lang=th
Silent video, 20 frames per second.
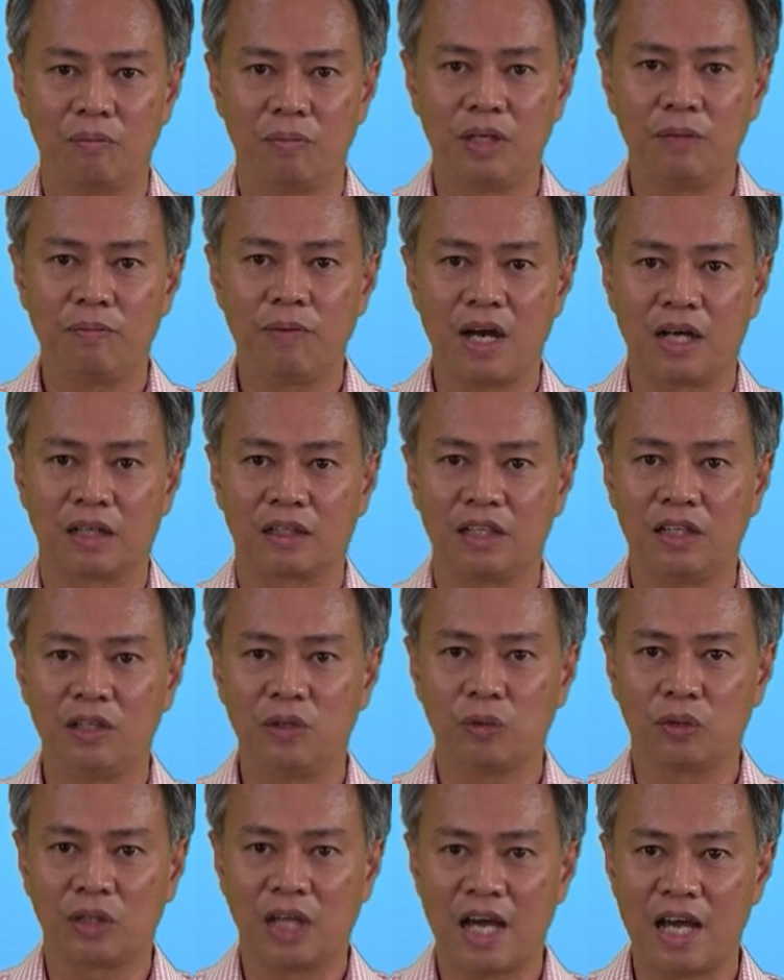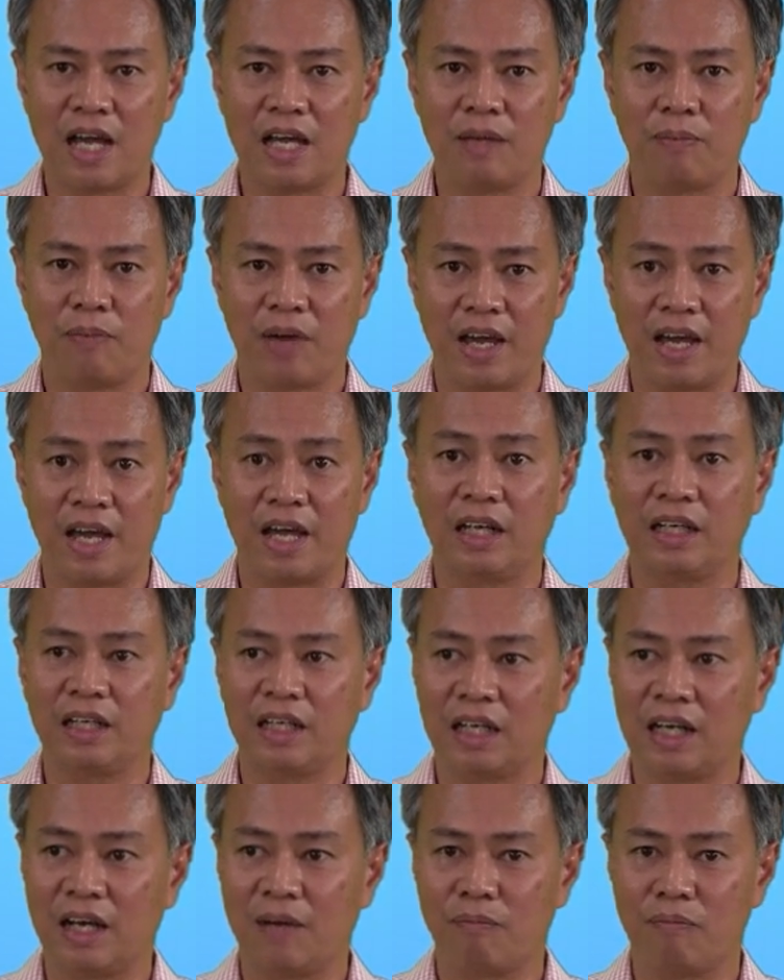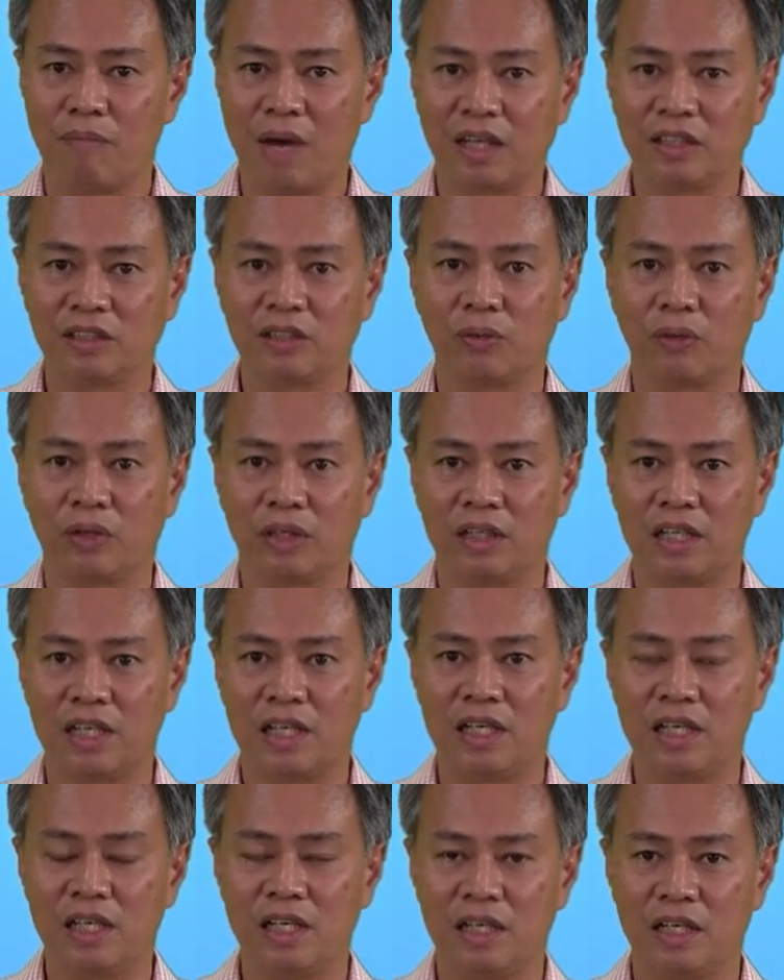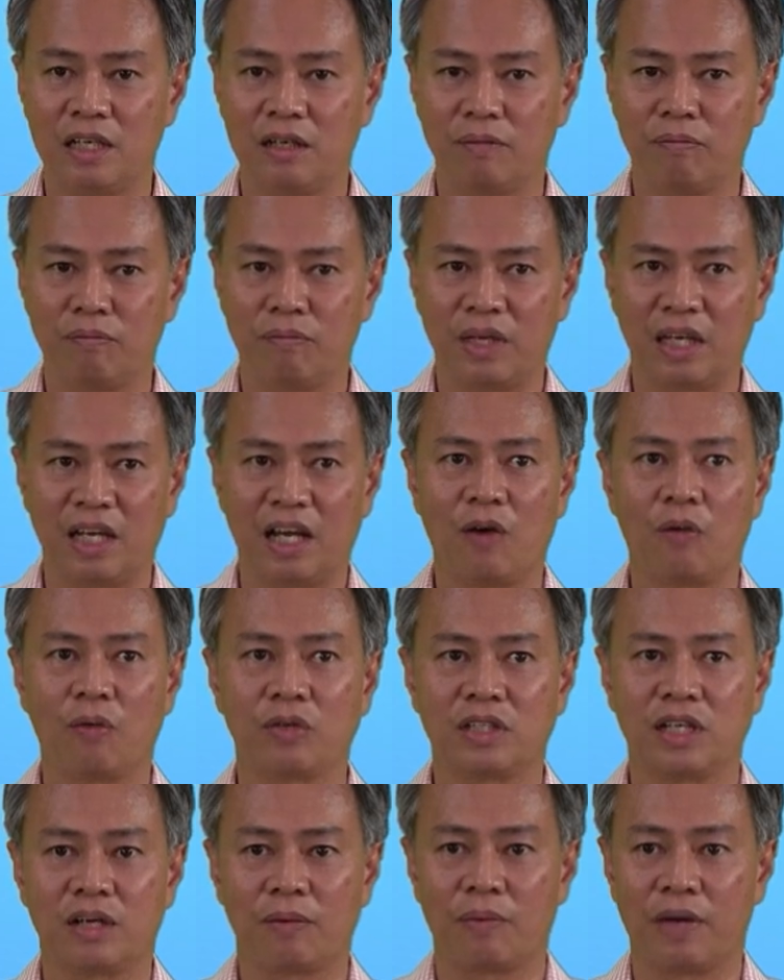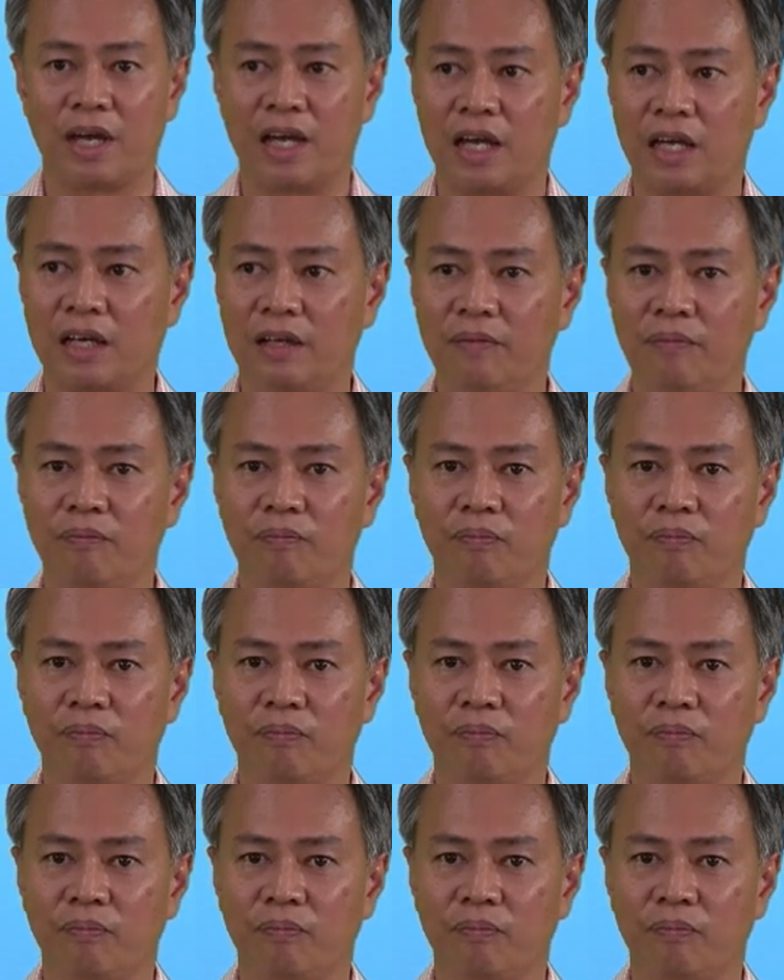พืชผักที่อยู่ใต้แผงนะครับ บางส่วนที่มีเงาจากแผง